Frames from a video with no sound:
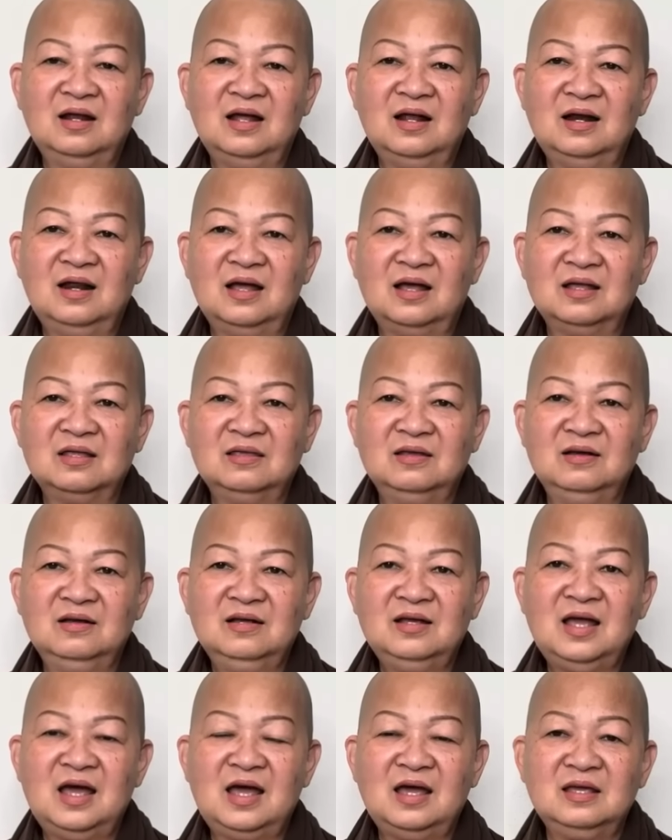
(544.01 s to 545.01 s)
hay là
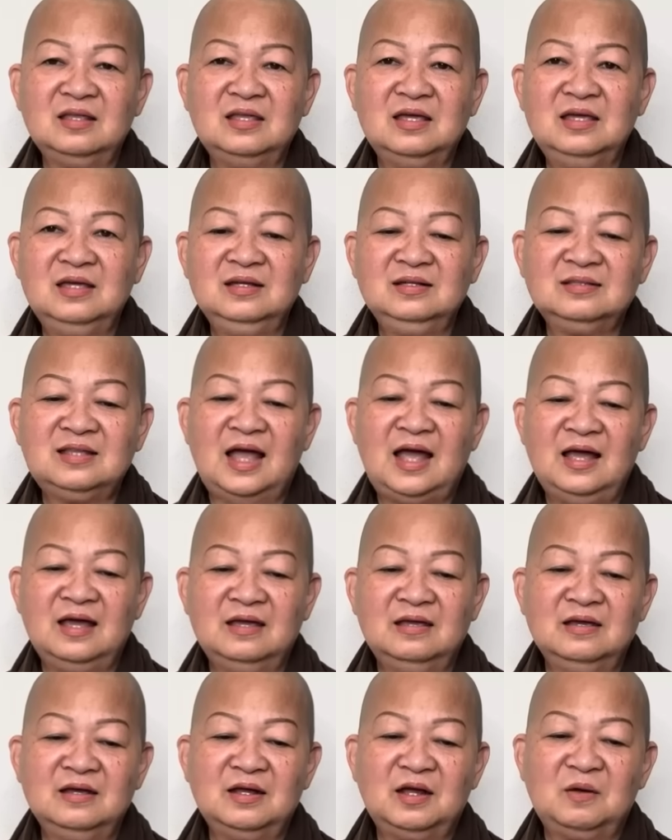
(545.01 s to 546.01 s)
những cái thiên
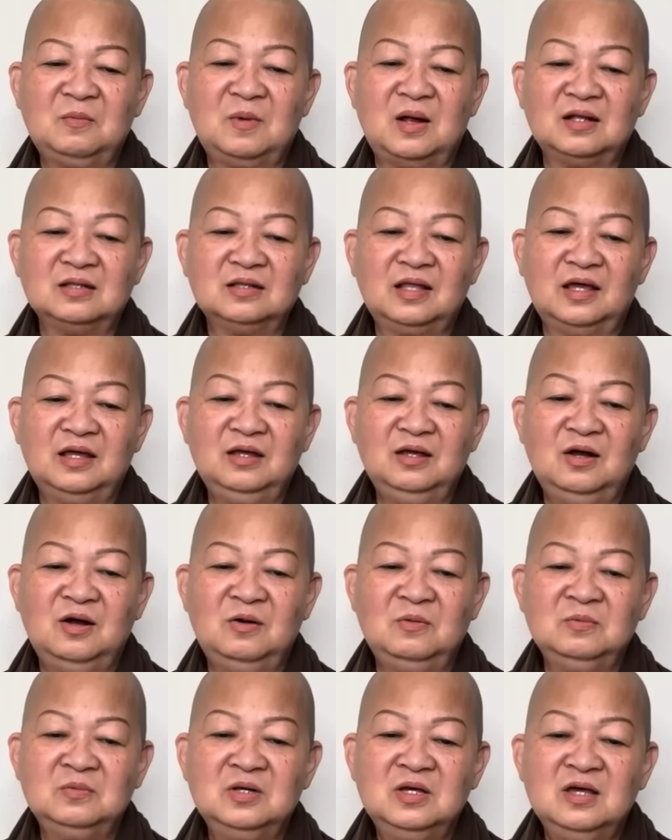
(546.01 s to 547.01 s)
tai á, các bạn thấy
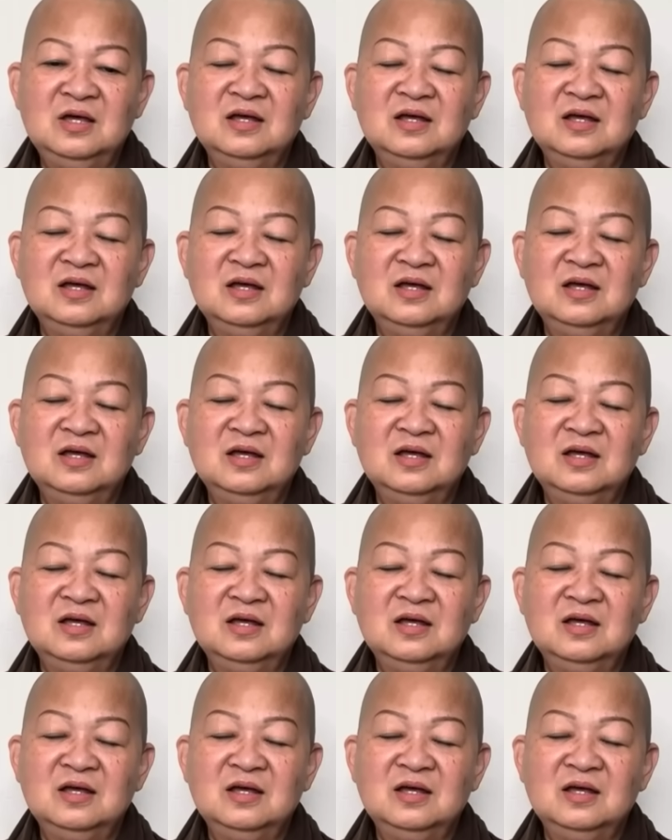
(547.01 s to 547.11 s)
không,